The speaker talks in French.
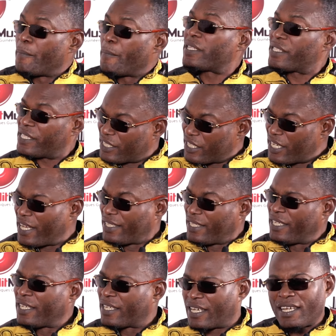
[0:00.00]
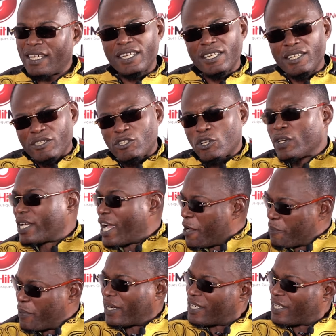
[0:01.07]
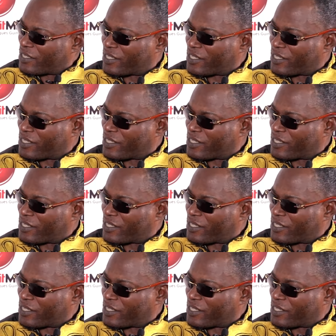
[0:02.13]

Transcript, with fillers: mais si Dieu dit que je ne gagne pas dans